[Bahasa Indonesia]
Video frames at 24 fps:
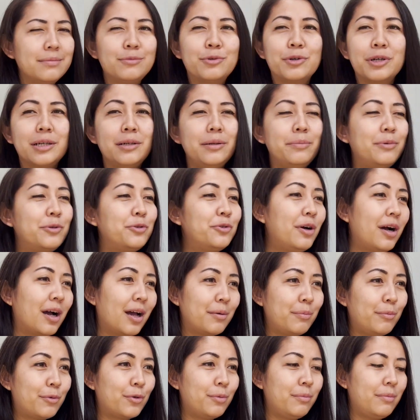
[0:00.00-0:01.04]
mungkin di benua
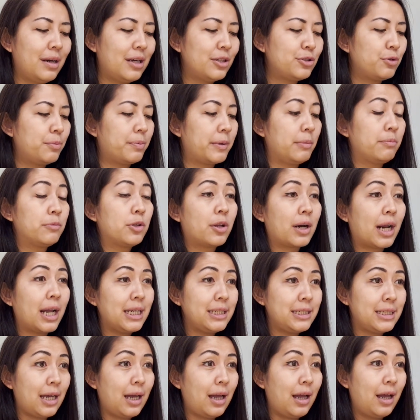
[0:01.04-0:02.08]
akan berubah Supreme
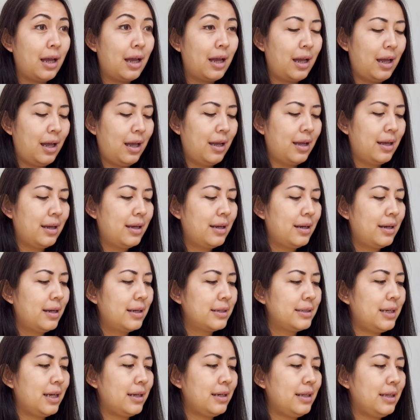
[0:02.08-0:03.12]
Toraja
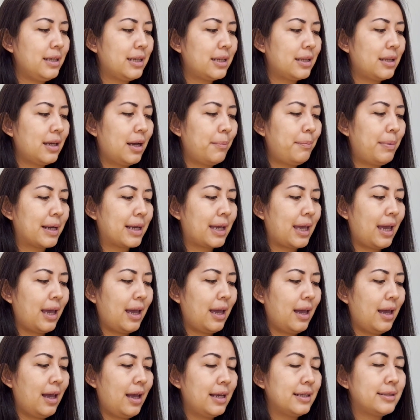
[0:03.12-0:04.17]
jadi kita
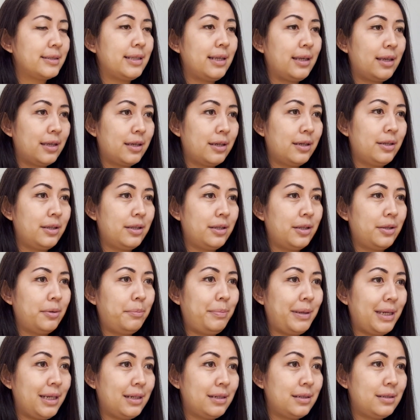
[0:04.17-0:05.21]
pakai single
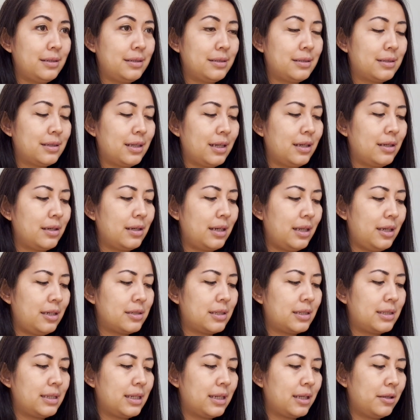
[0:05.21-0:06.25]
beans,
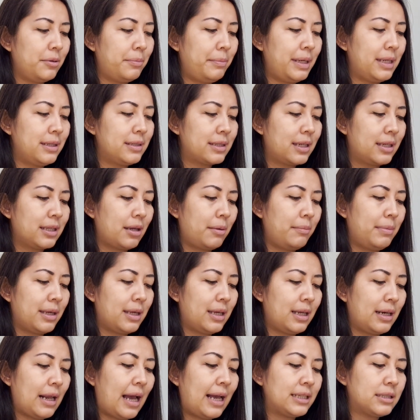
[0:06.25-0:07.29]
Indonesian single beans, kita
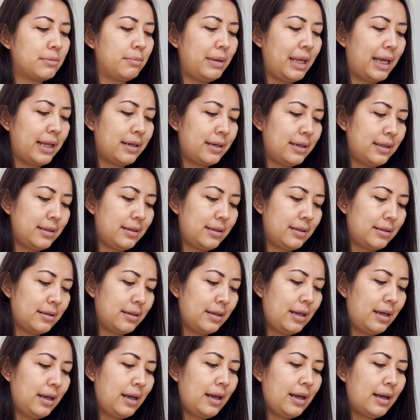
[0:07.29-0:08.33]
bikin ice blended.
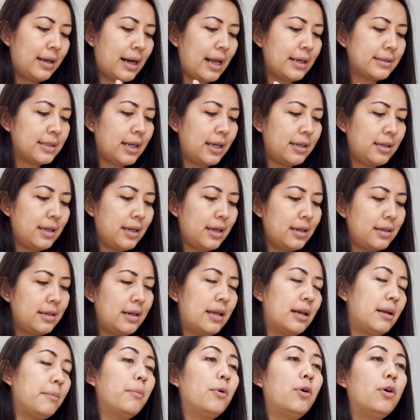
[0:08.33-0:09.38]
Rasanya
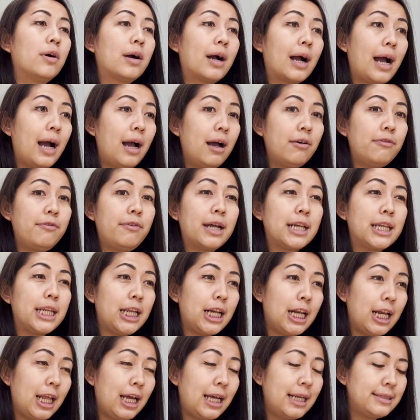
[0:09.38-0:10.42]
dari mocha,
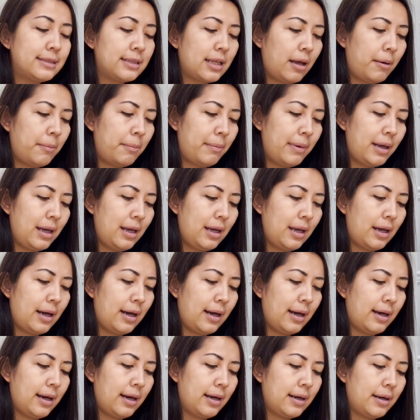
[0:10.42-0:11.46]
vanilla sama
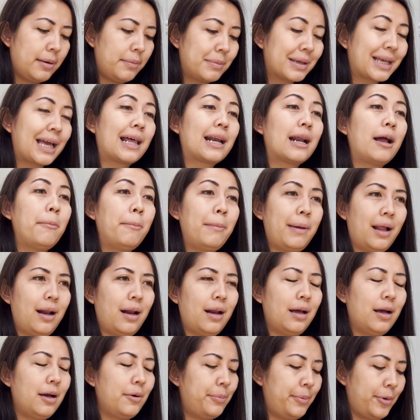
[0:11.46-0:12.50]
um, karamel.
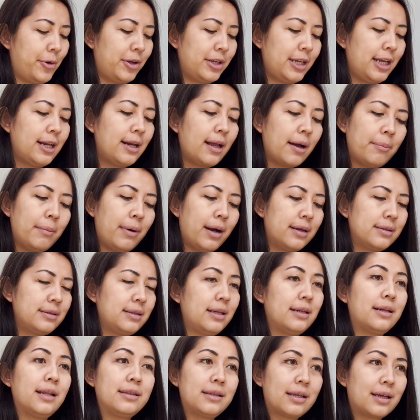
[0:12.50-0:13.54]
Ah, pokoknya enak banget
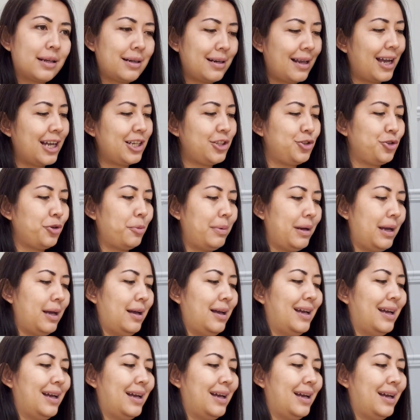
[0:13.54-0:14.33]
ya. Nanti kan akan coba.